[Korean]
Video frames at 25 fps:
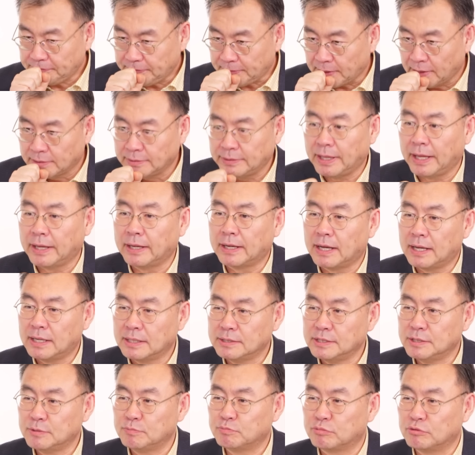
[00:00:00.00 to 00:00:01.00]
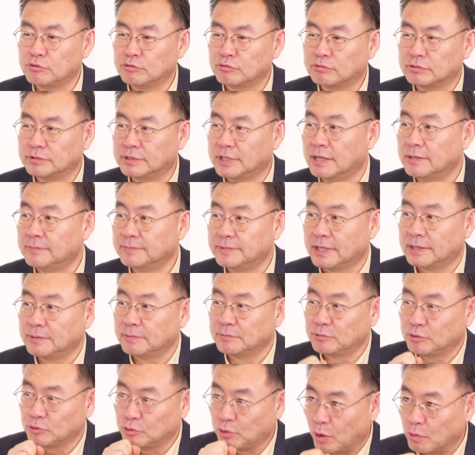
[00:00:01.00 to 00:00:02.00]
내가 한 입 불고 그 다음
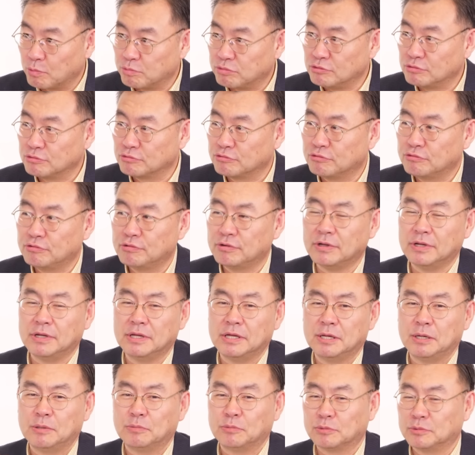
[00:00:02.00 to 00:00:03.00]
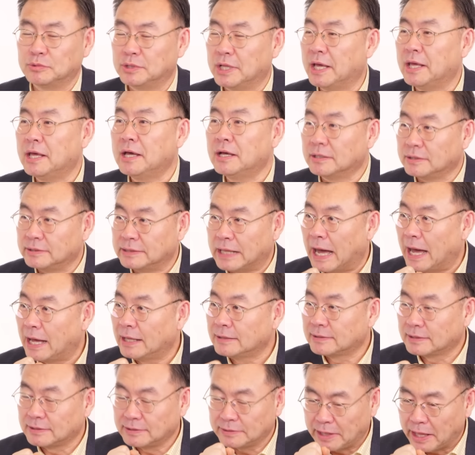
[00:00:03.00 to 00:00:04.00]
사람도 더 불고 내
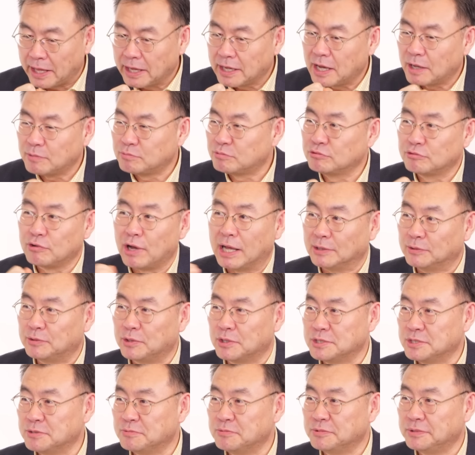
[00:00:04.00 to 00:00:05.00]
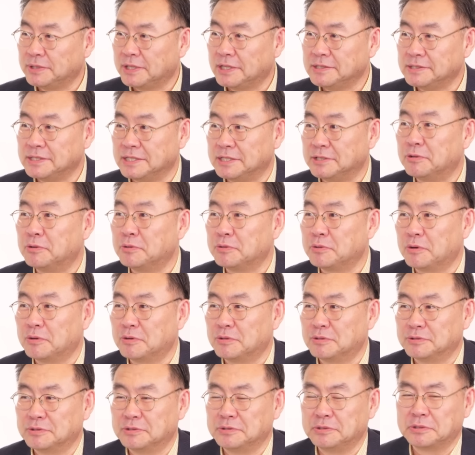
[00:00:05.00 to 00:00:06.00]
나 내가 불고 안 터지면 돼 이제 이런
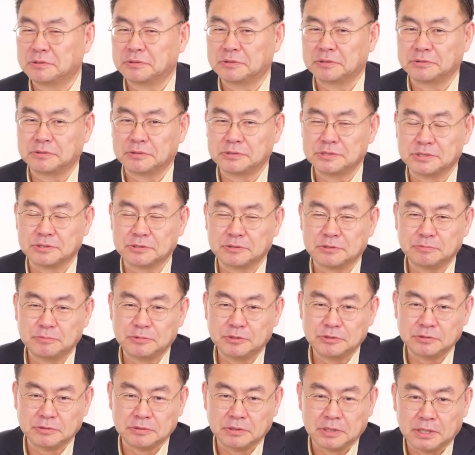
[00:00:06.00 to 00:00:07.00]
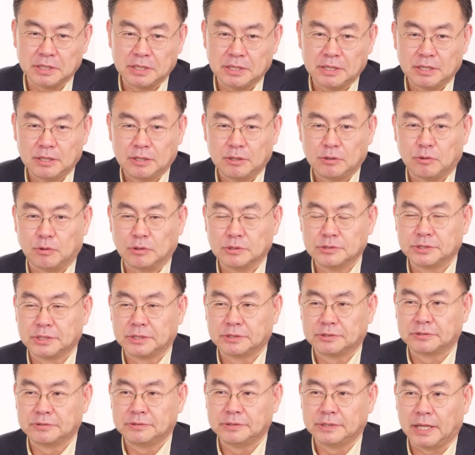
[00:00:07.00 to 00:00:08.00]
거거든요. 그래서 지금은
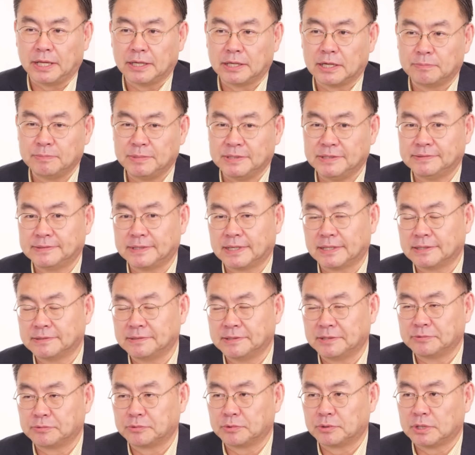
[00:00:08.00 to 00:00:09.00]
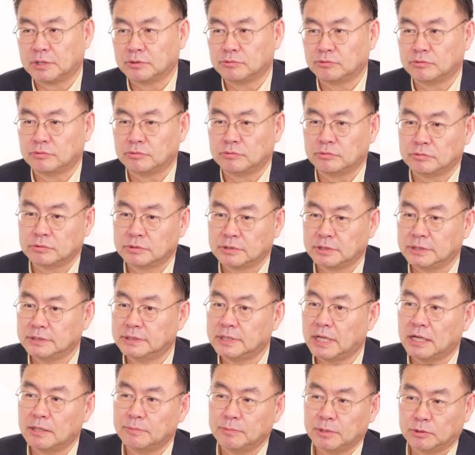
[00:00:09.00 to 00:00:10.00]
어쨌든 내가 비싸게 샀더라도 그
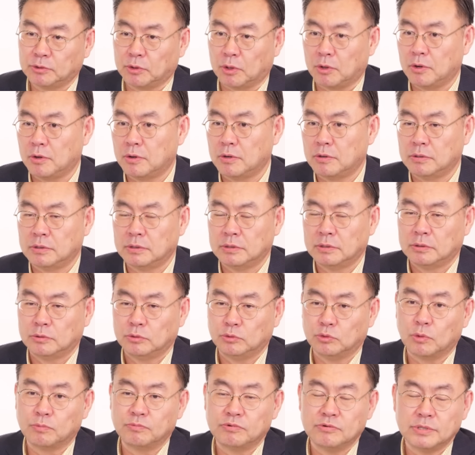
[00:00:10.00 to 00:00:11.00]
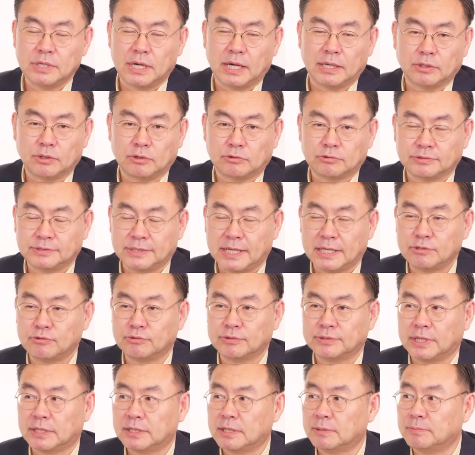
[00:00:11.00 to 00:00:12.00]
다음에 더 높은 가격으로 사줄
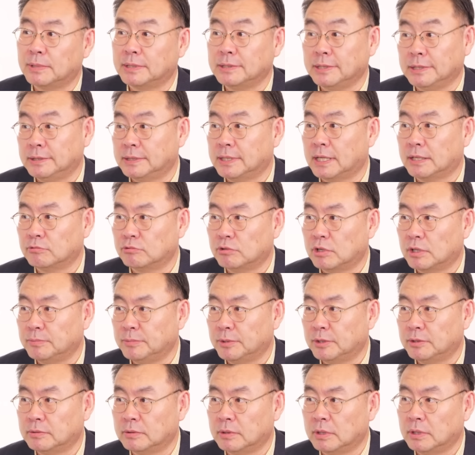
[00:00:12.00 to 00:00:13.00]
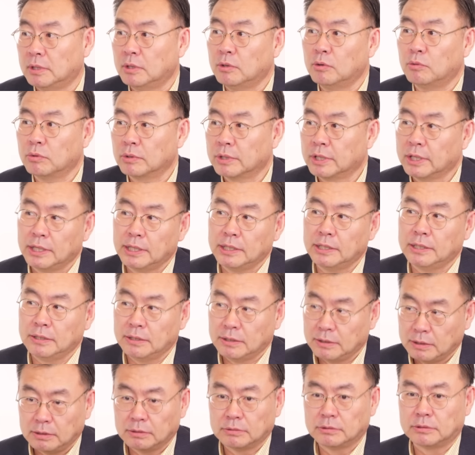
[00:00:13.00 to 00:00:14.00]
사람만 있다고 하면 오케이
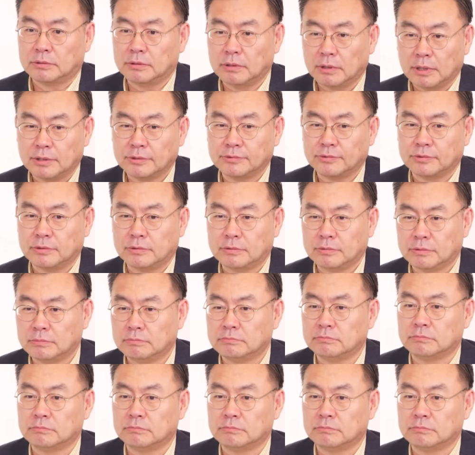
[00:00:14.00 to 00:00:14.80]
들어가서